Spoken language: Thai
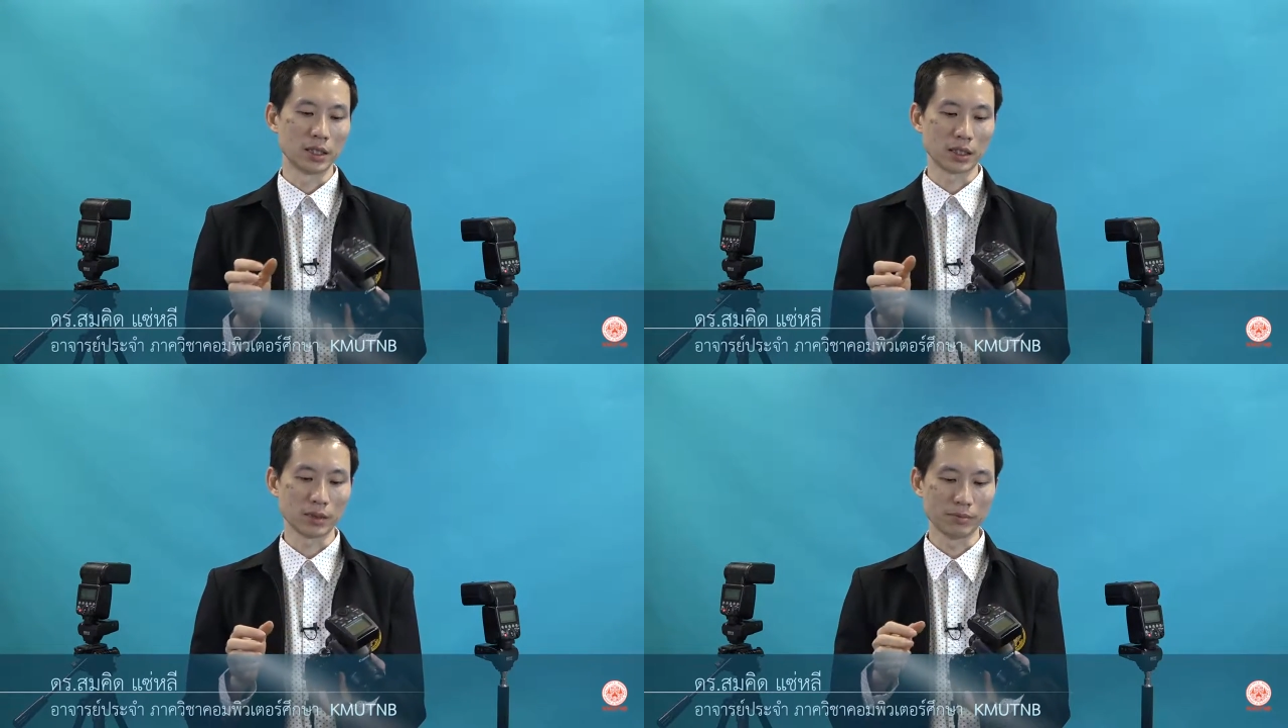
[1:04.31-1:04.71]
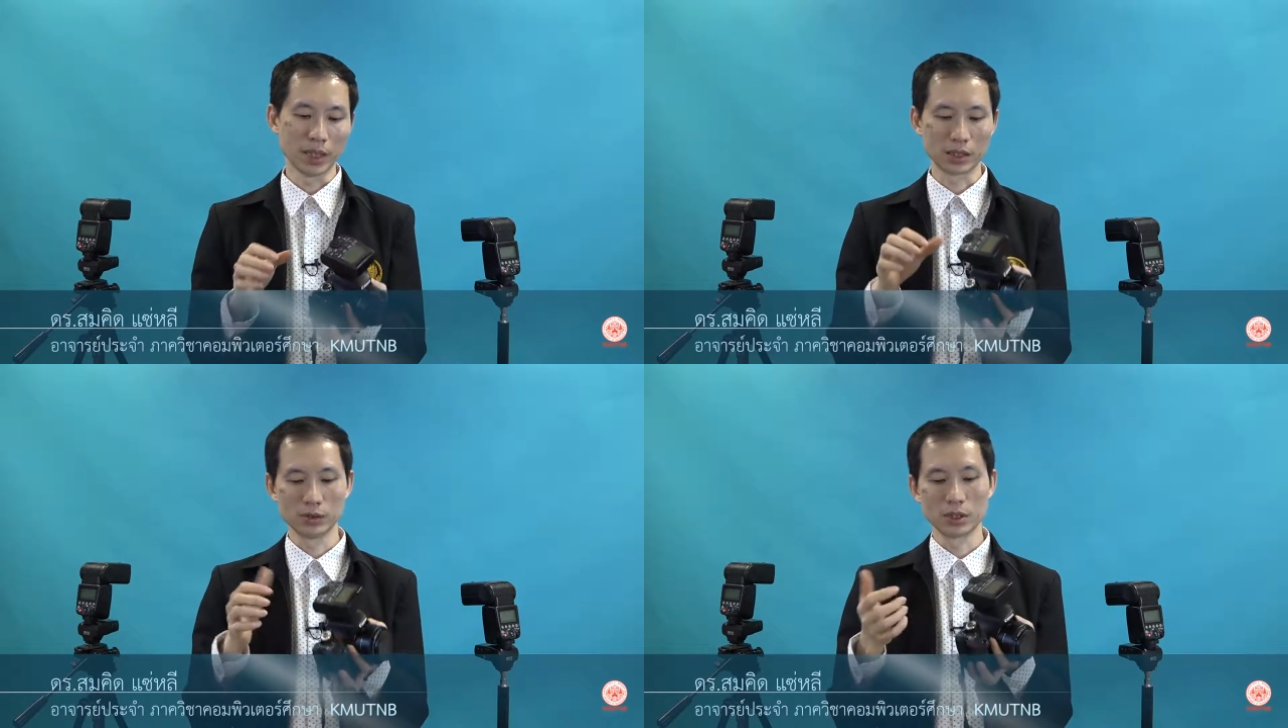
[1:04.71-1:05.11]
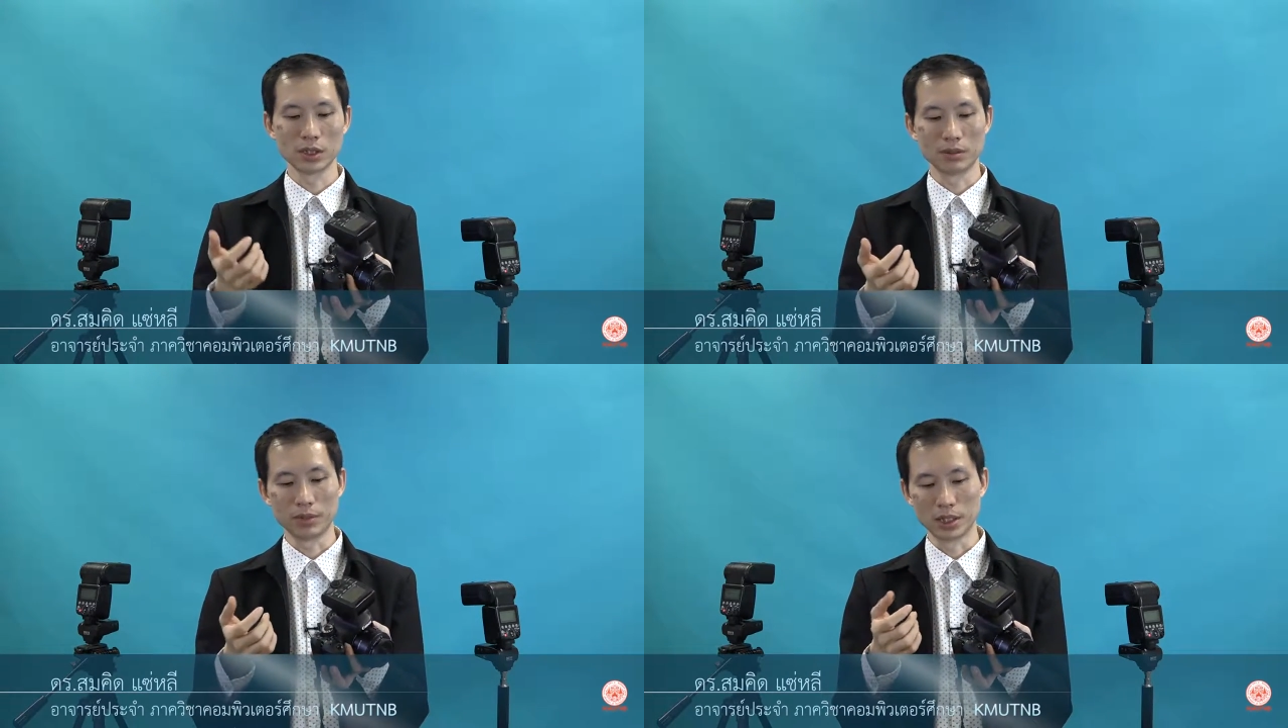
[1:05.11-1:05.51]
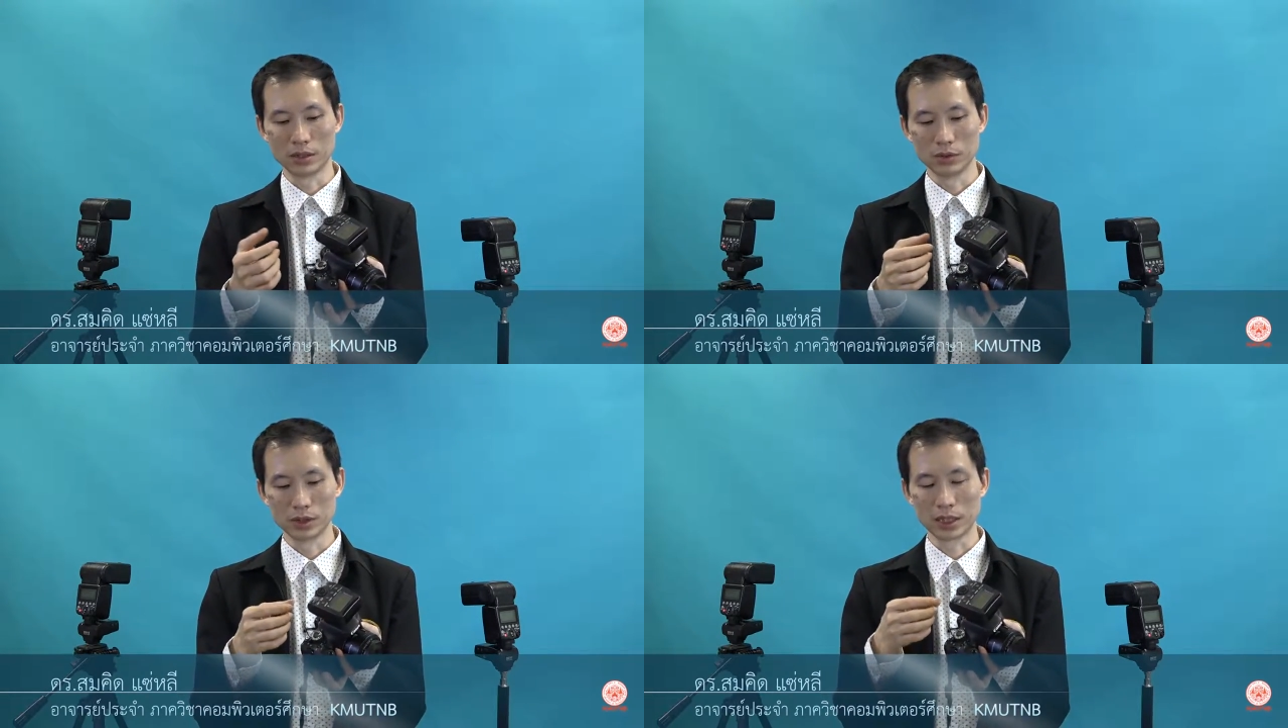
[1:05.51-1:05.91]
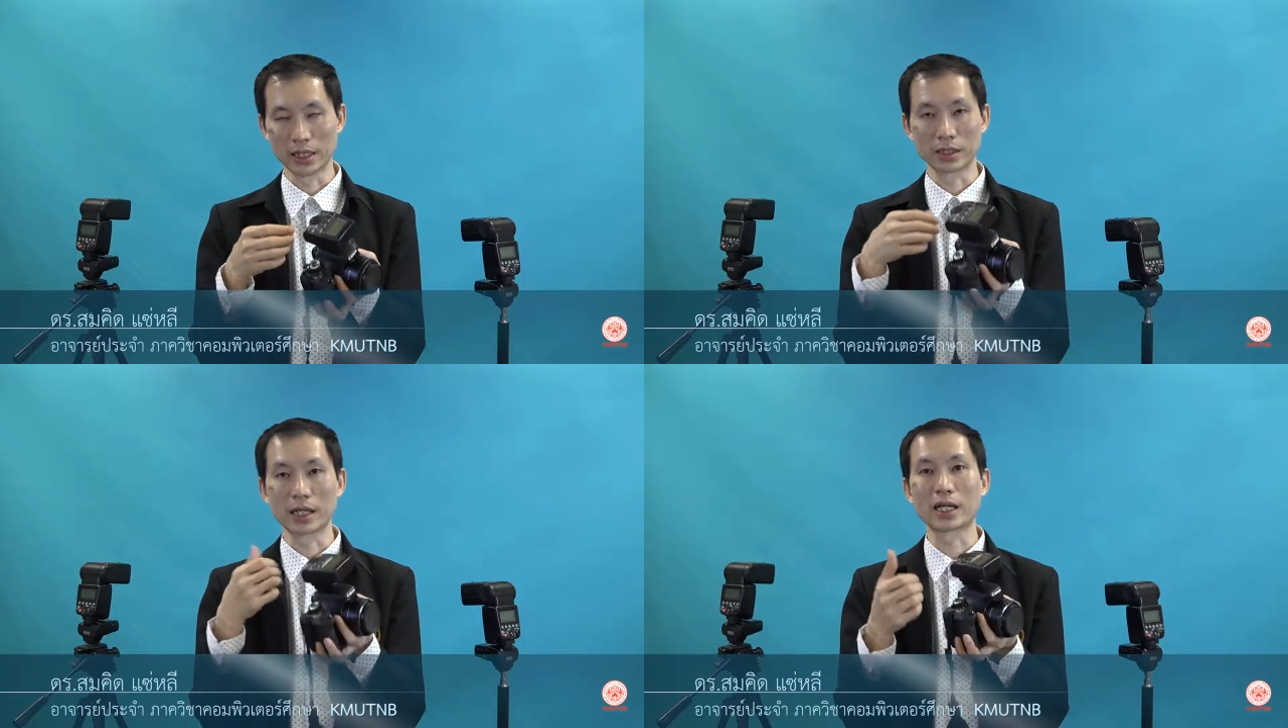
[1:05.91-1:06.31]
นะครับ บางรุ่นก็เป็นรุ่น
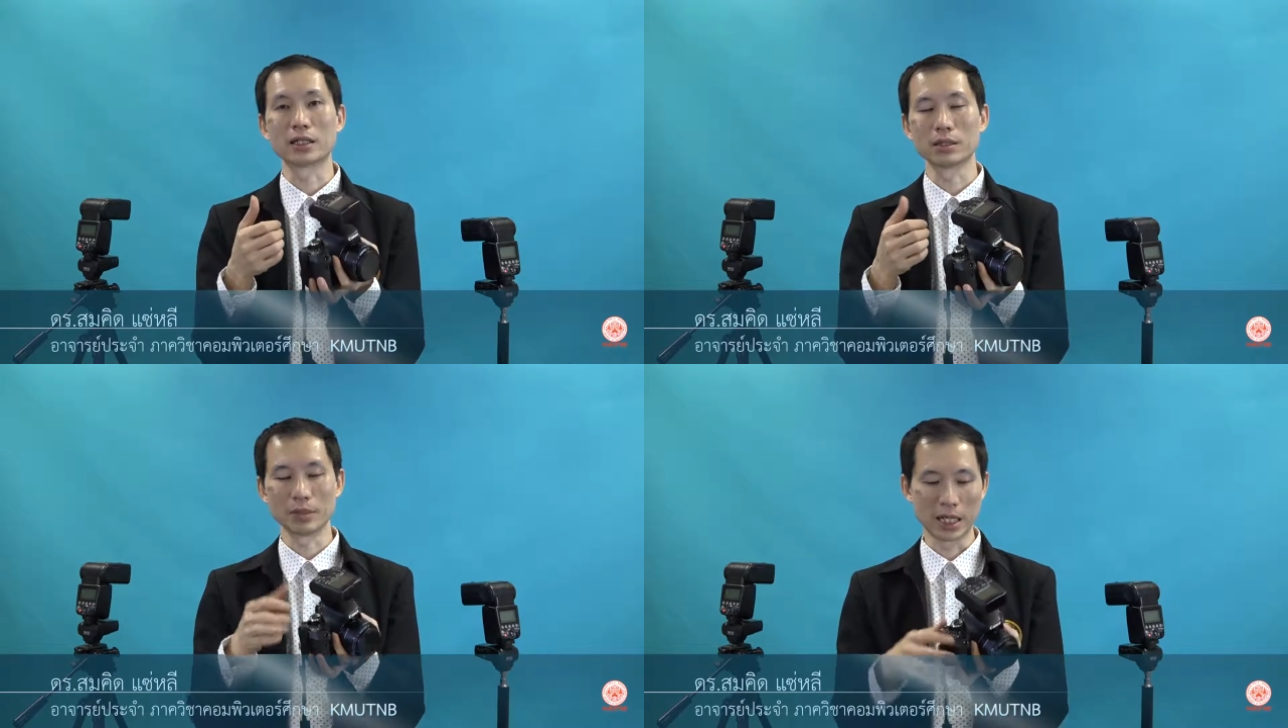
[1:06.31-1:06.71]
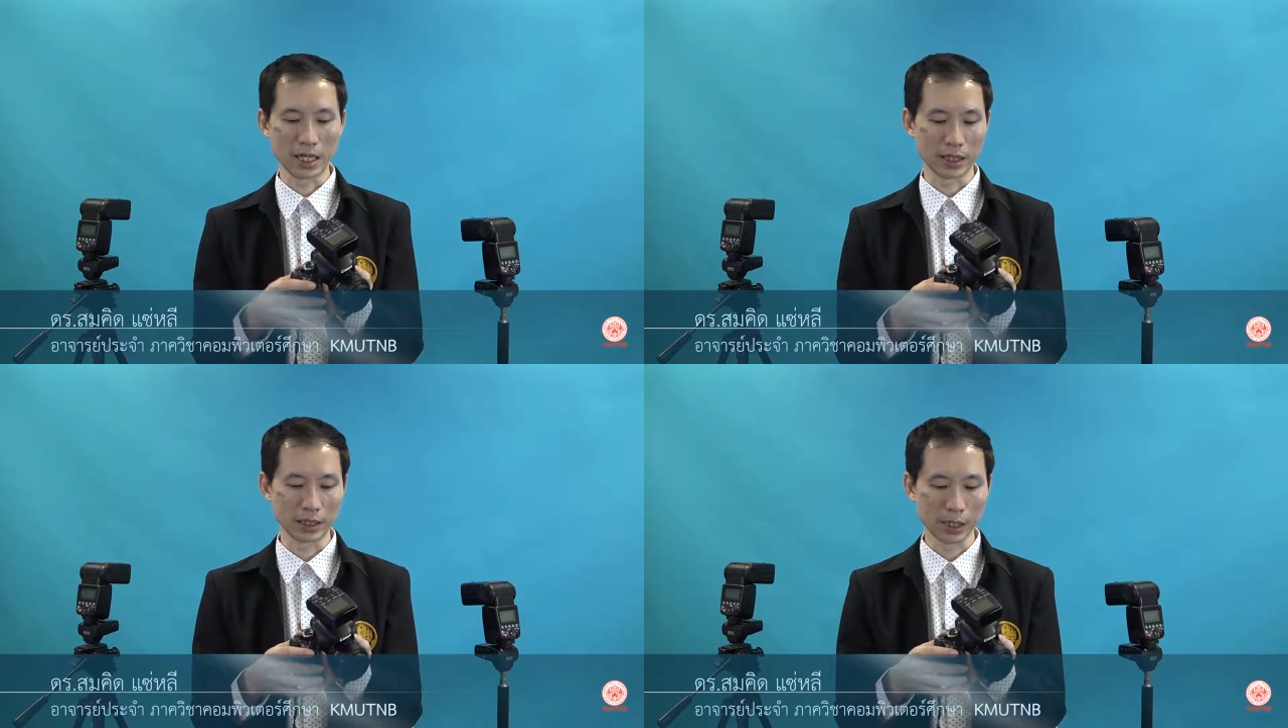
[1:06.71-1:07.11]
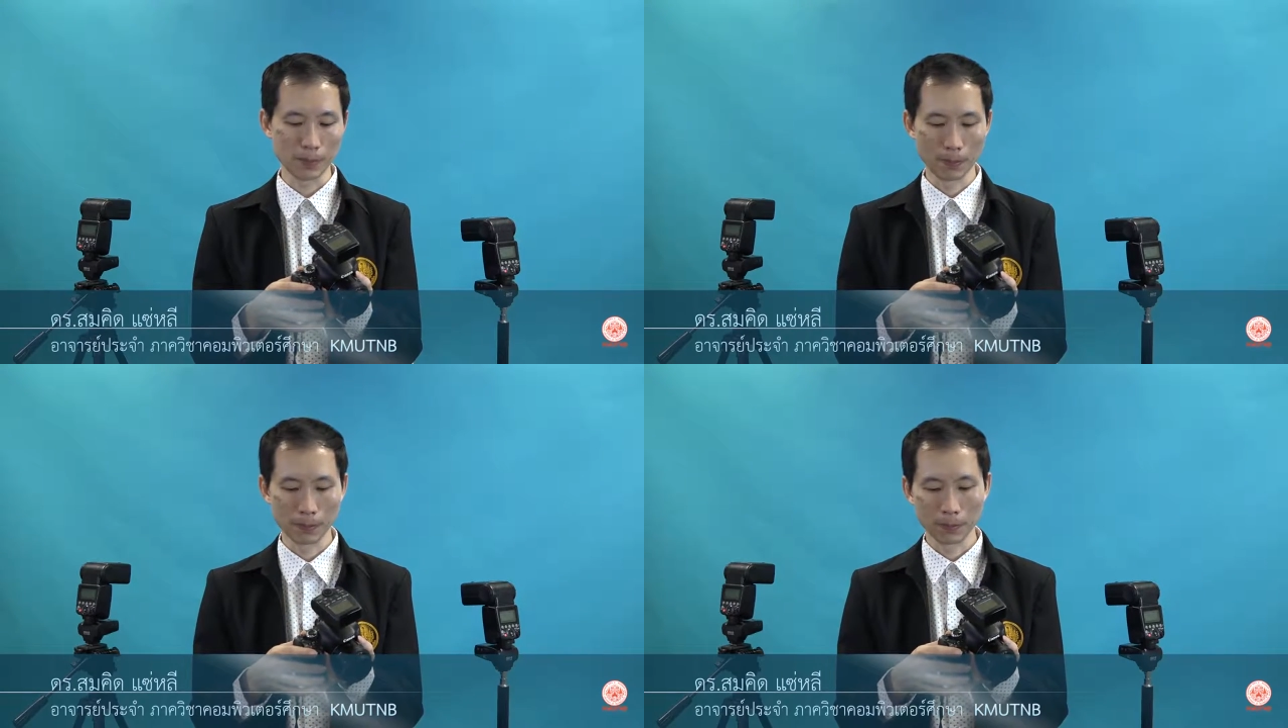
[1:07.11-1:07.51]
การขันธรรมดานะครับ